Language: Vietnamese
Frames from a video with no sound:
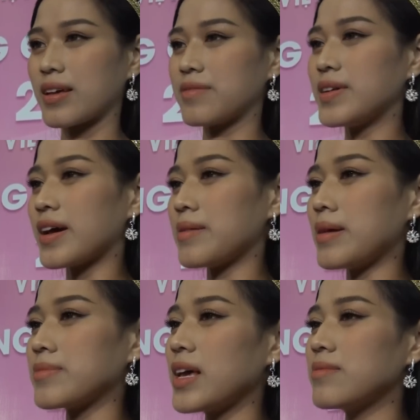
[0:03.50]
Cái việc em
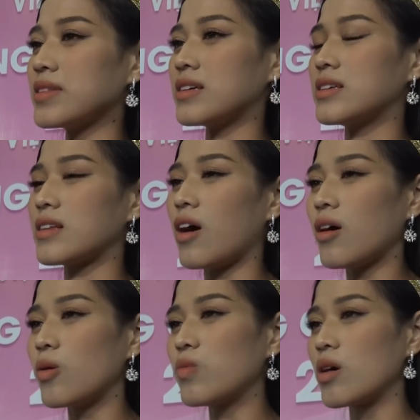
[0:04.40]
làm thêm thì
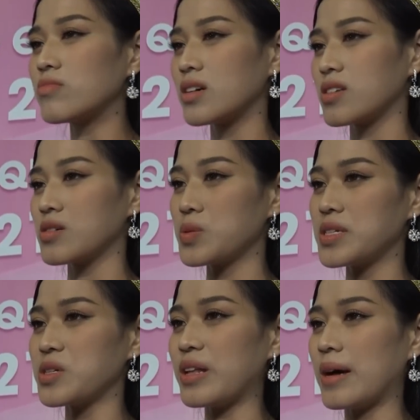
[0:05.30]
nó cũng không được thường
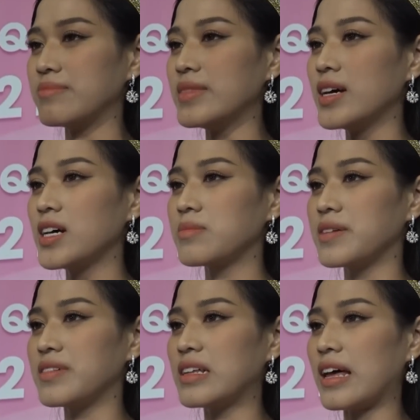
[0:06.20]
xuyên cho lắm,
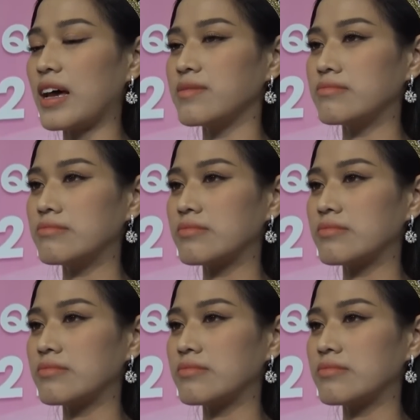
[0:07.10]
bởi vì là